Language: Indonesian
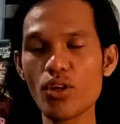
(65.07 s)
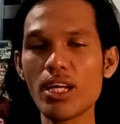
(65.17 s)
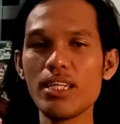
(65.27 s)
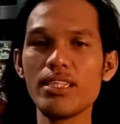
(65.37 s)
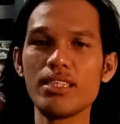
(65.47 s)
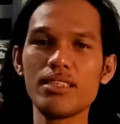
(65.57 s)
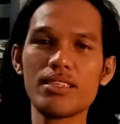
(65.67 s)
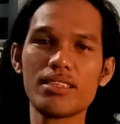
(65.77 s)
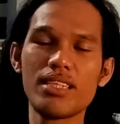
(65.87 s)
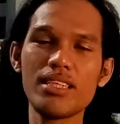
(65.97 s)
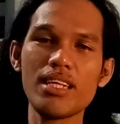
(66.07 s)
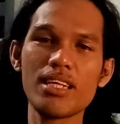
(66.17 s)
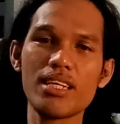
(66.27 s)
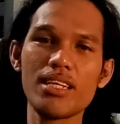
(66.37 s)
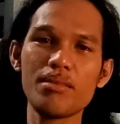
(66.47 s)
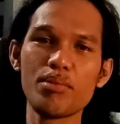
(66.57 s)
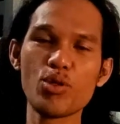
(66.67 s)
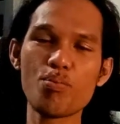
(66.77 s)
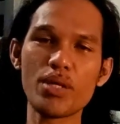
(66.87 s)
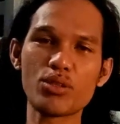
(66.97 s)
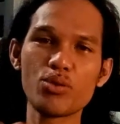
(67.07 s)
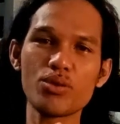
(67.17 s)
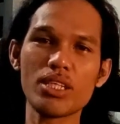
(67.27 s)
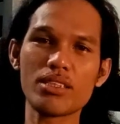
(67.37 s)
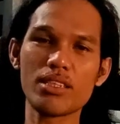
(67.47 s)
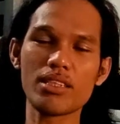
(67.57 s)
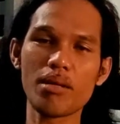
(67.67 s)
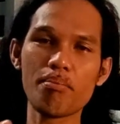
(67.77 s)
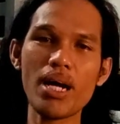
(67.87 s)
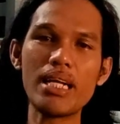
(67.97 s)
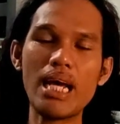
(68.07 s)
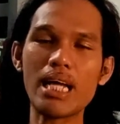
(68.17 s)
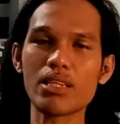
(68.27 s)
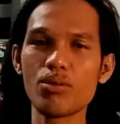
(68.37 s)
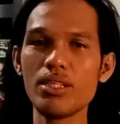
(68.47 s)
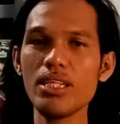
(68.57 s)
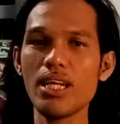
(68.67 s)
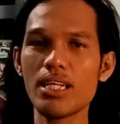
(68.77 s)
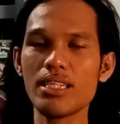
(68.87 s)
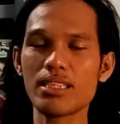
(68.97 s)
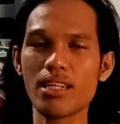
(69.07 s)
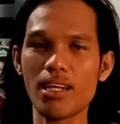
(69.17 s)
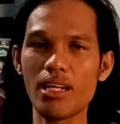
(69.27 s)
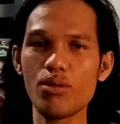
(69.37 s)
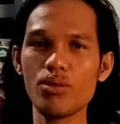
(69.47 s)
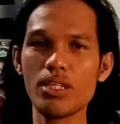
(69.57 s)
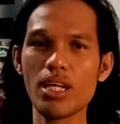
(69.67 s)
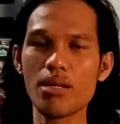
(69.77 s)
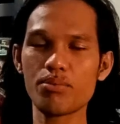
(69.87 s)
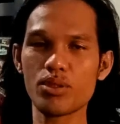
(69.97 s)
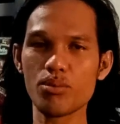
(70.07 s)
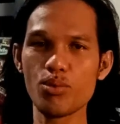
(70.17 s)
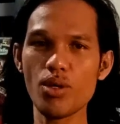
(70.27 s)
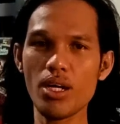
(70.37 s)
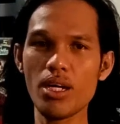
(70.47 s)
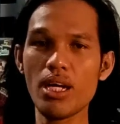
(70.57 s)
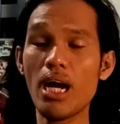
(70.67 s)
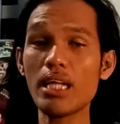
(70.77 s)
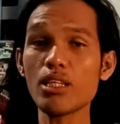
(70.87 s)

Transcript: Video kali ini kita akan mengupas tuntas tentang makna atau nilai yang terkandung di dalam sebuah